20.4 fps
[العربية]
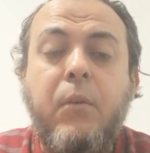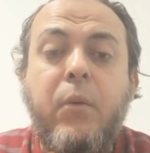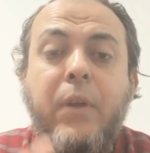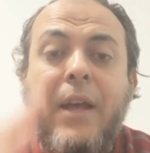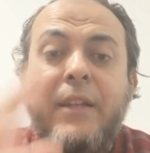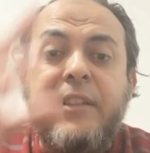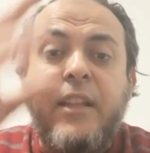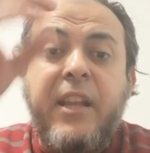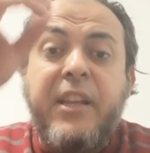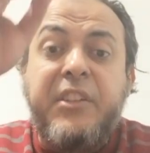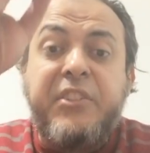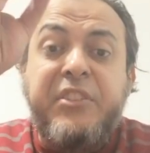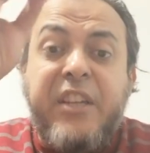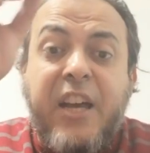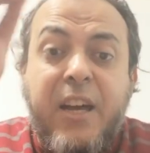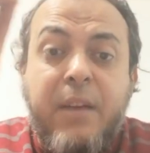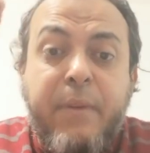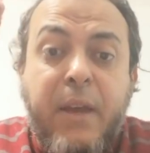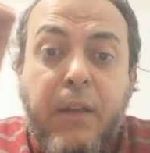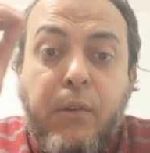حتى لا
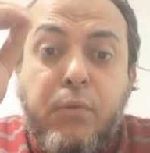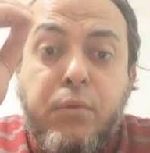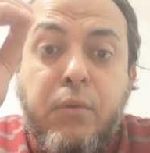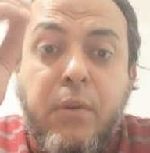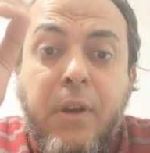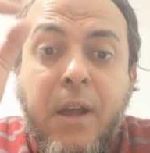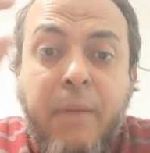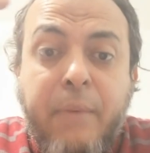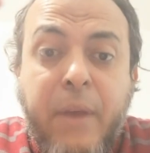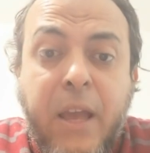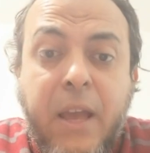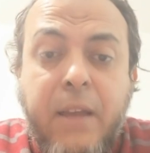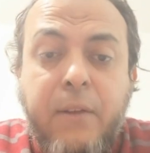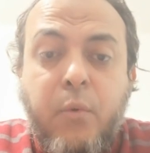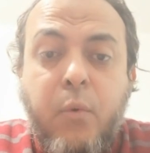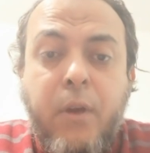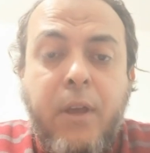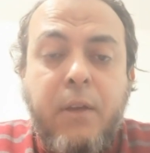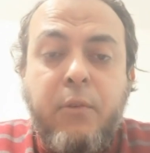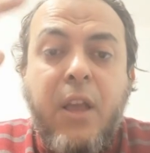يضيع ماله هباء
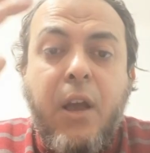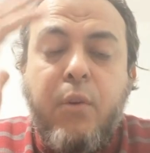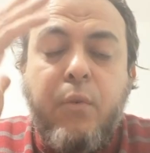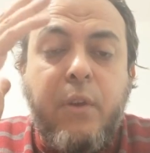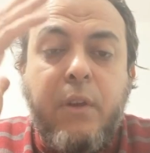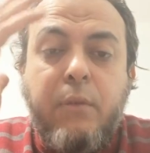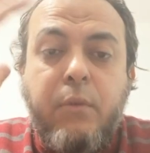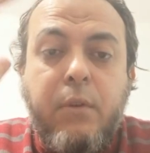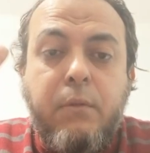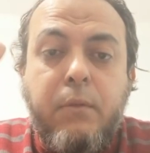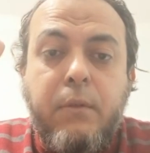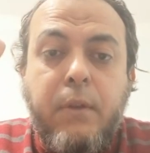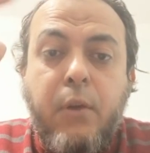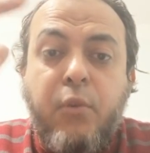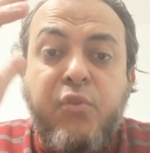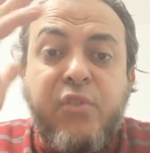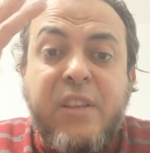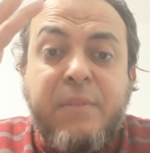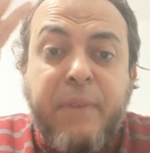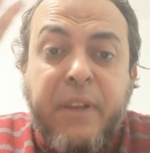
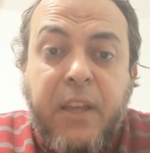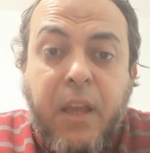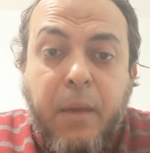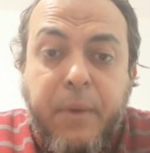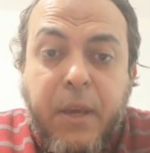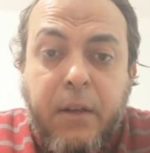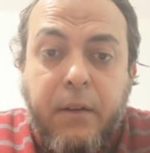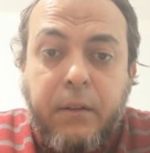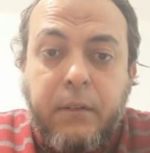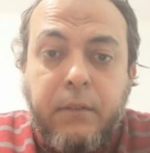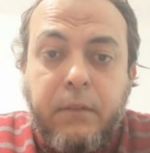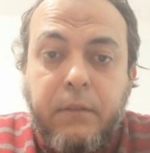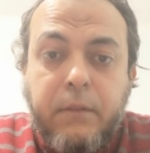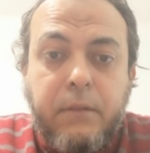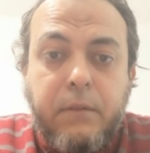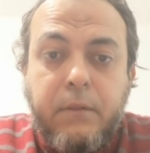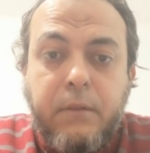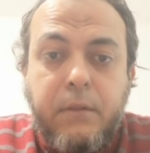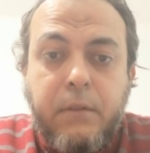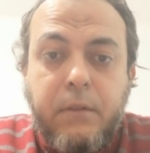ويأخذ اسما كبيرا
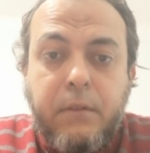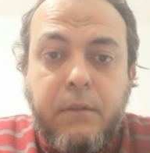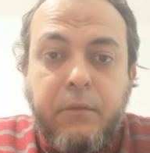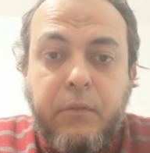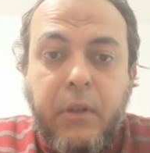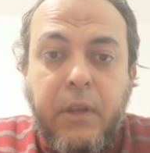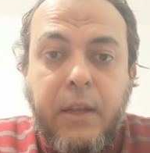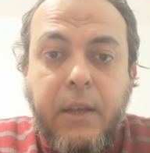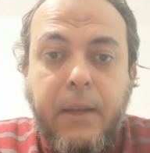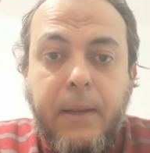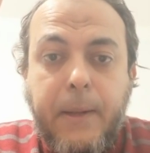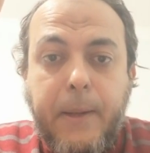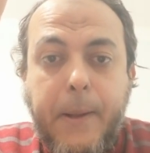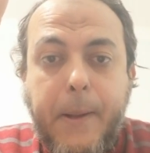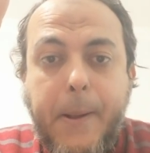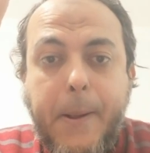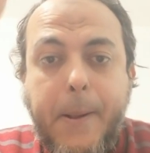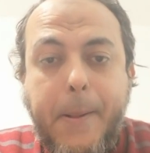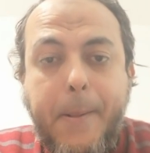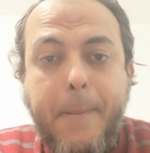
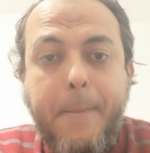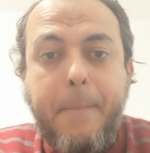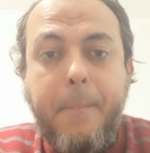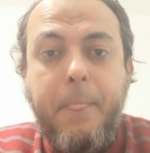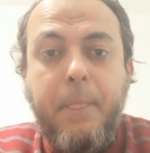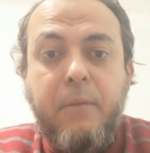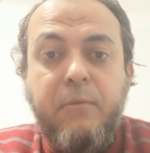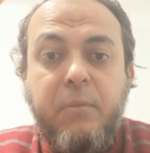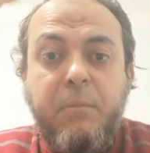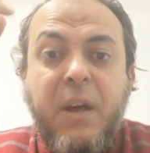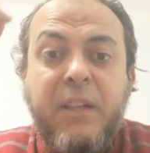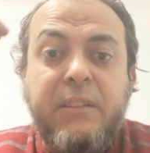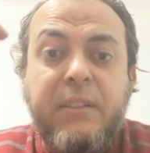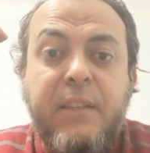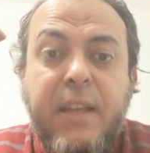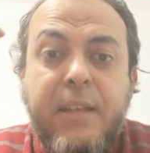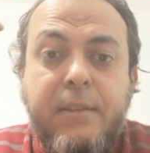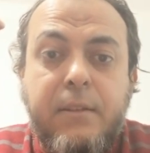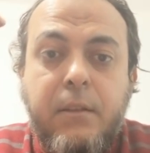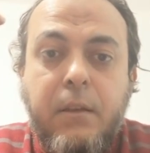فبعض
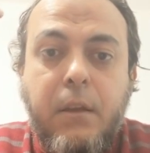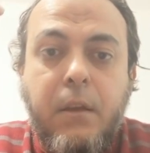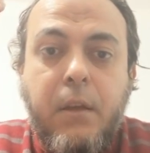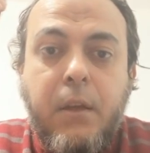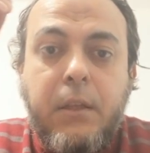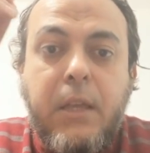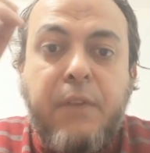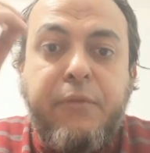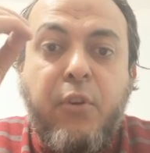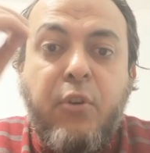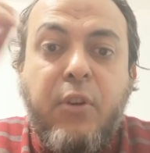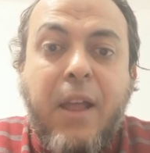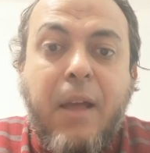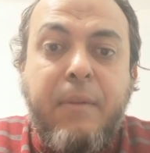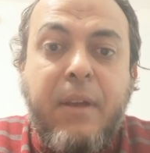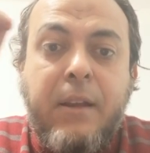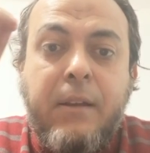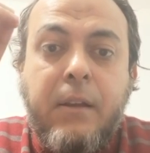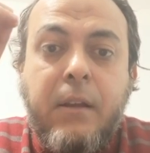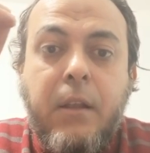الناس يفعل
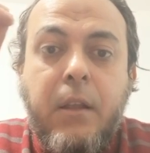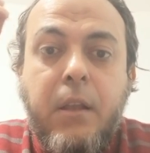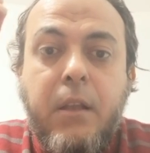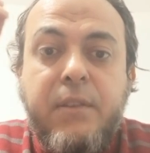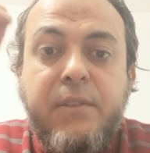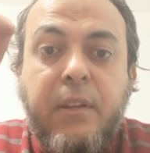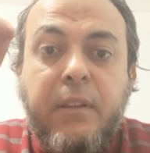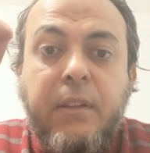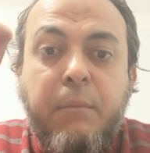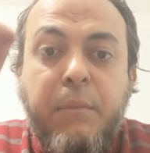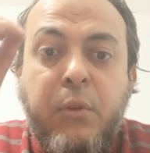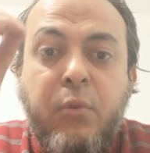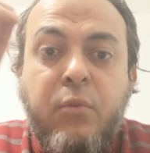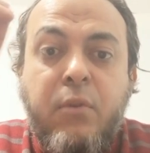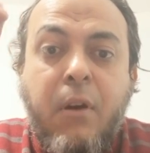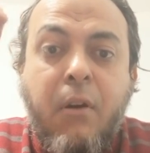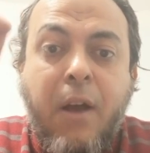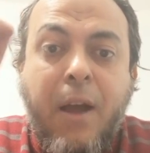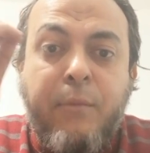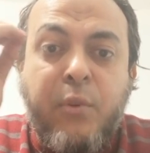العمل ظنا منه
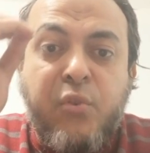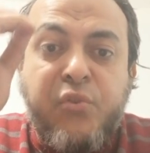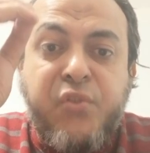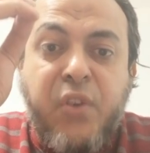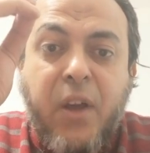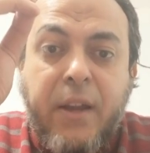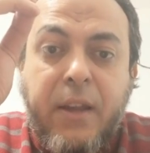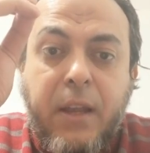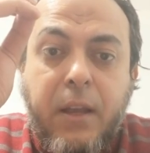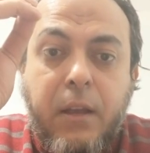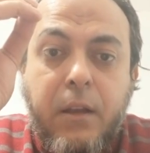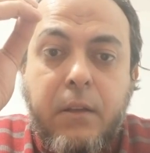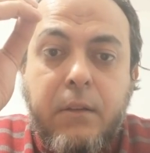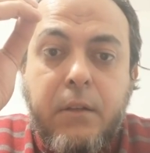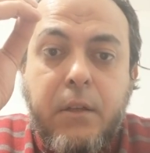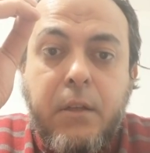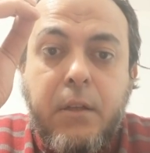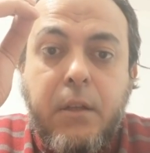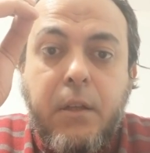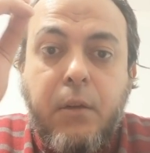أنه عمل صالح
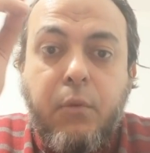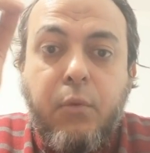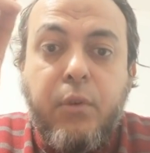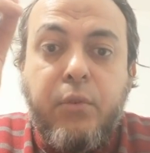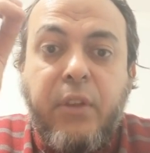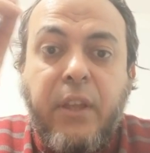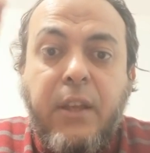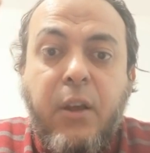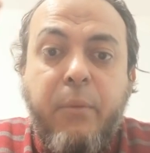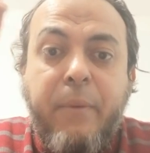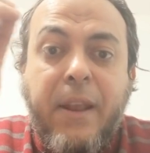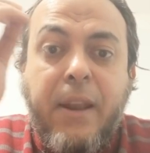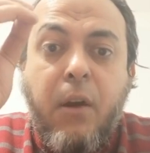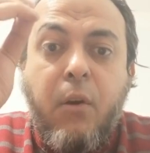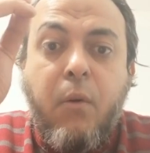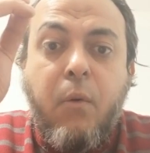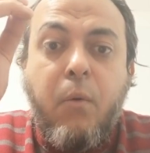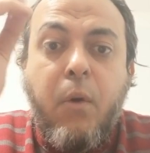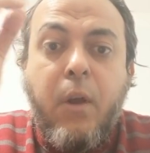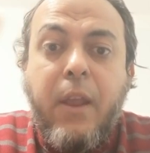ويضيع
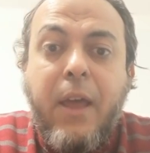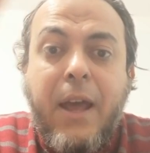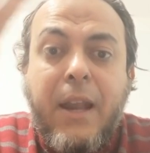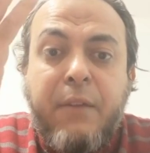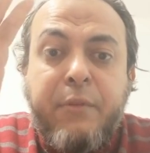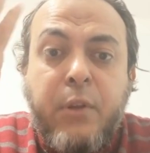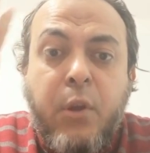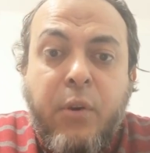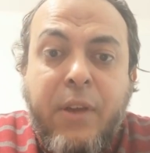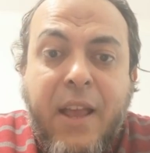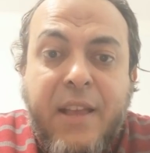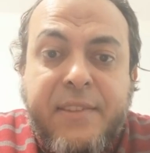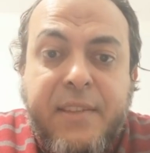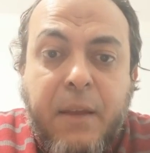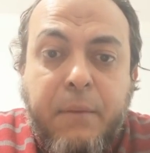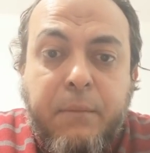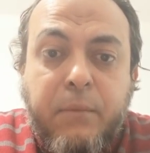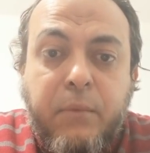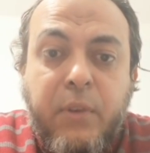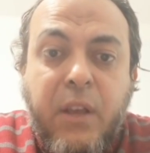ماله ولا يعرف أنه
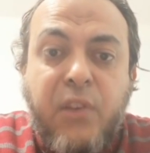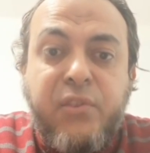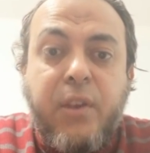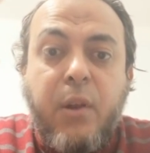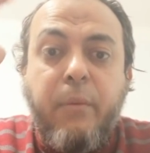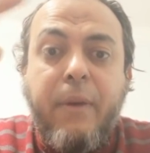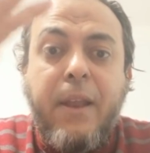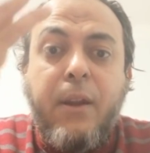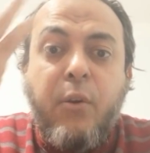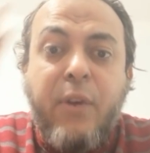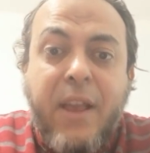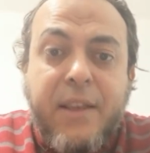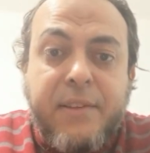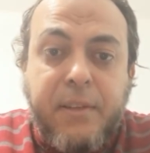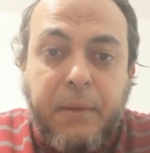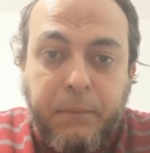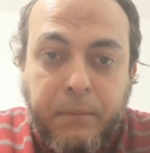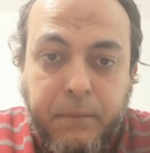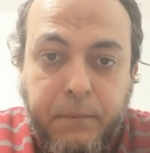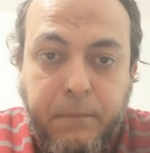يأسم يخسر ماله
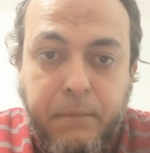يأسم